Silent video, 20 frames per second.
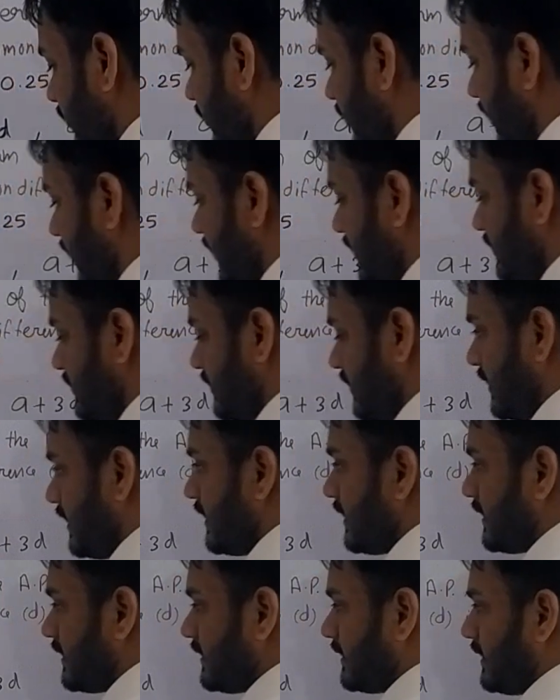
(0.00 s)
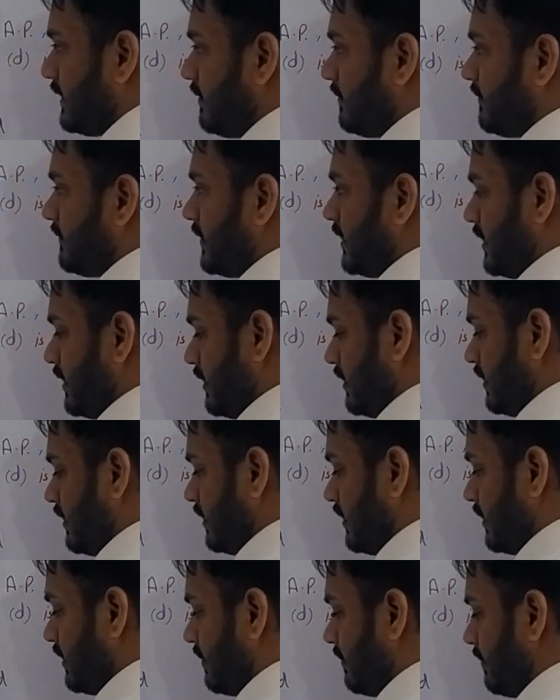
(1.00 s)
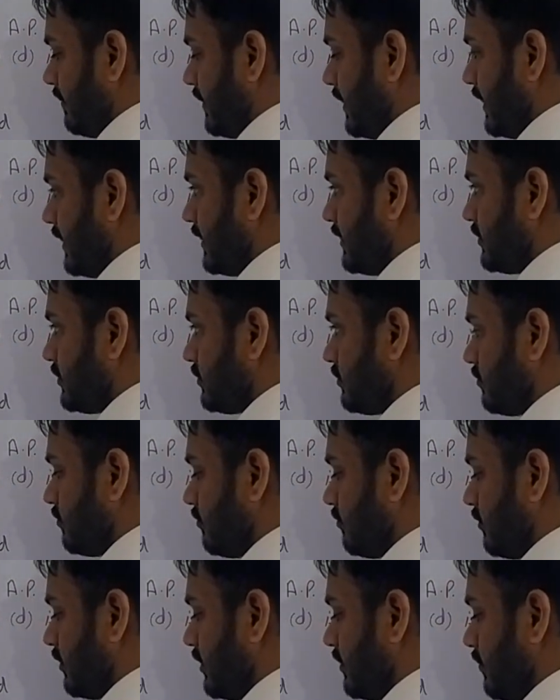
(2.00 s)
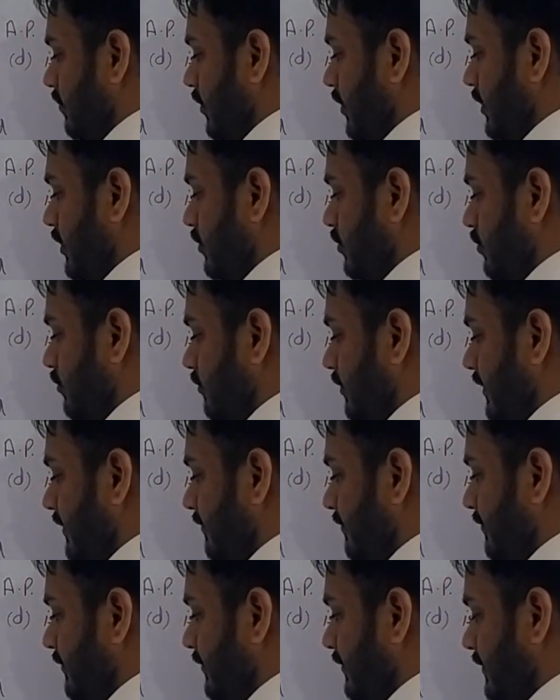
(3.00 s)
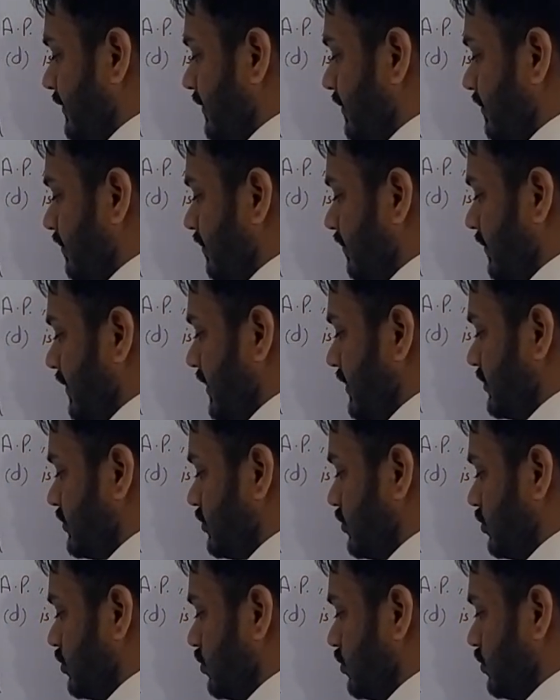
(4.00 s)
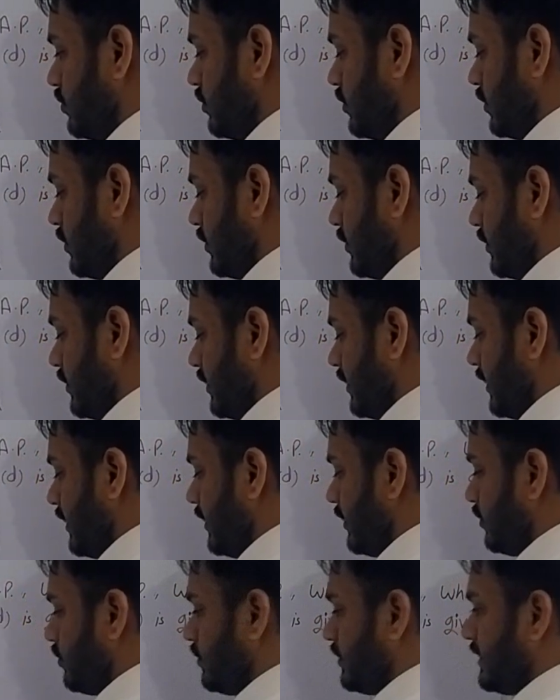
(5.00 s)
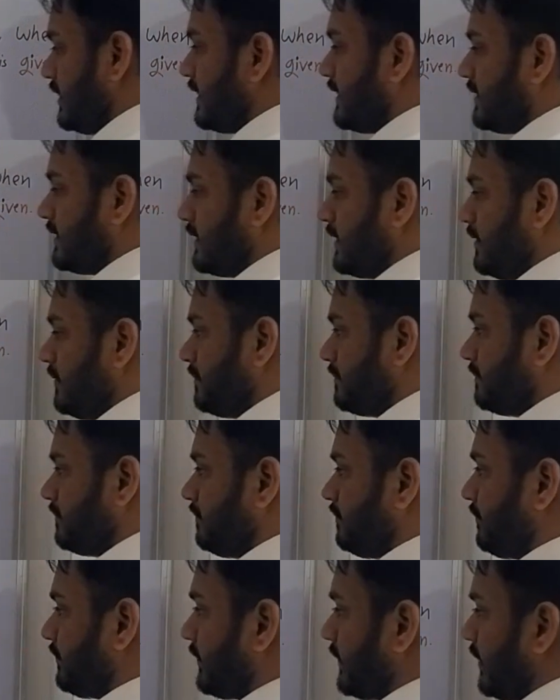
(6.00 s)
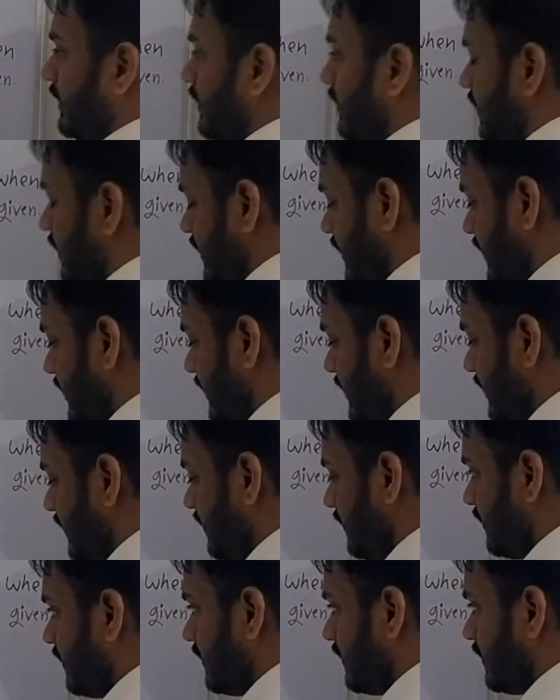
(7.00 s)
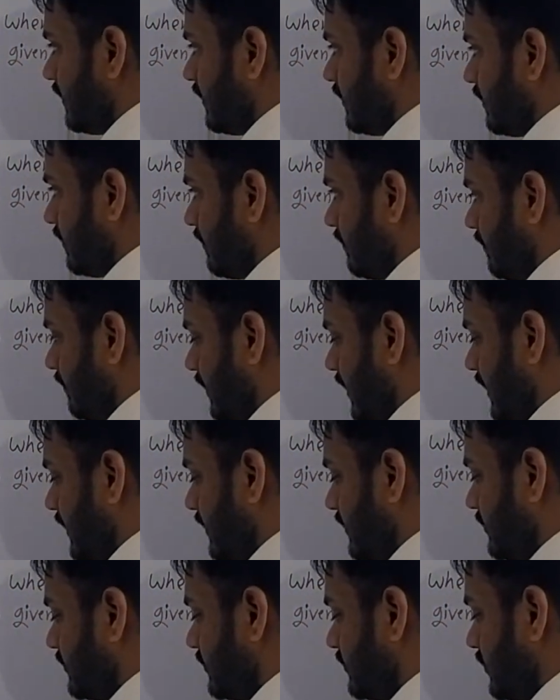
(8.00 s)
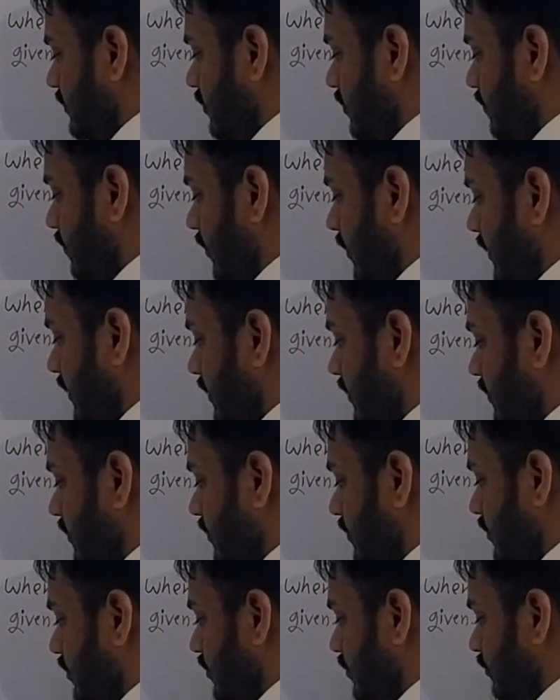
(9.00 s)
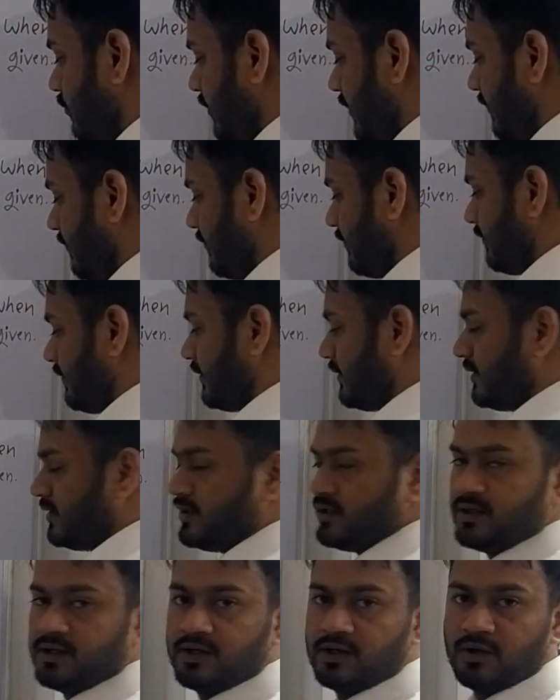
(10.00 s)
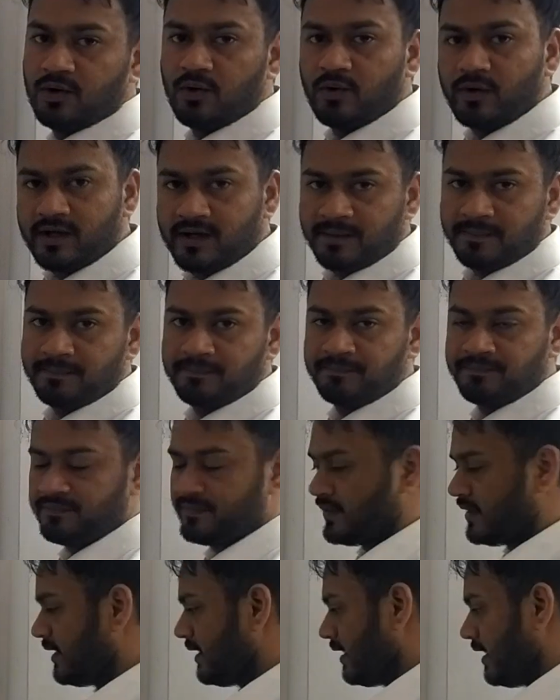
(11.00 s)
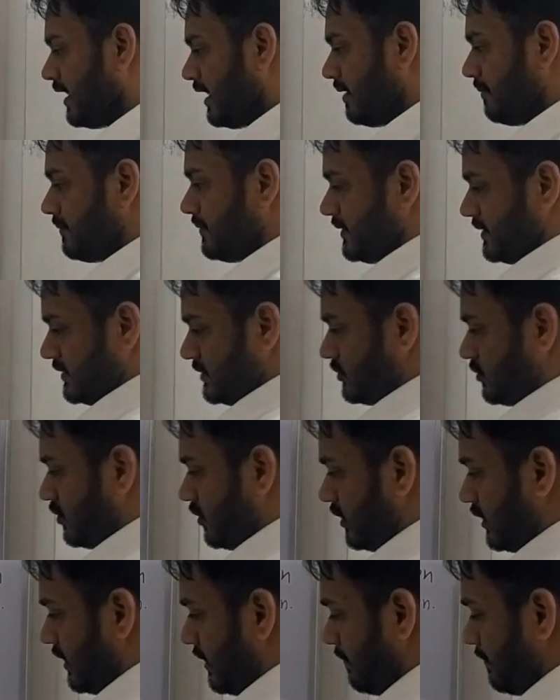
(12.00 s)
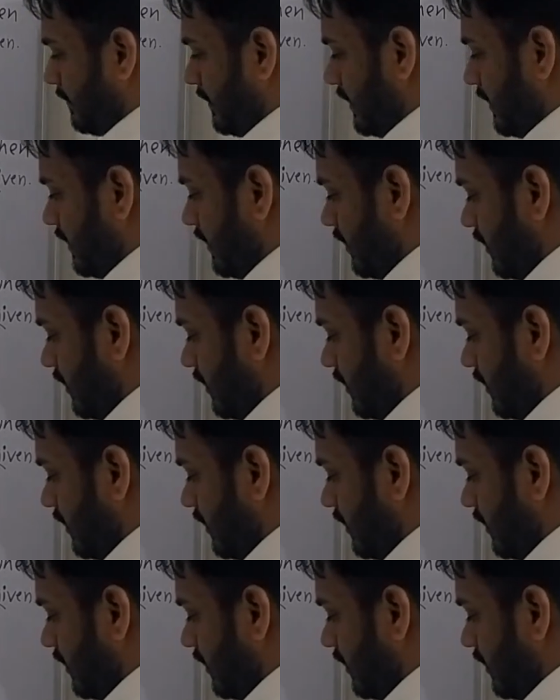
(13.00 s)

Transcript: तो दैट इज़ ए कितना है माइनस वन पॉइंट टू फाइव प्लस टू इंटू डी कितना है डी है माइनस ज़ीरो पॉइंट टू फाइव ओके अब इसको अगर आप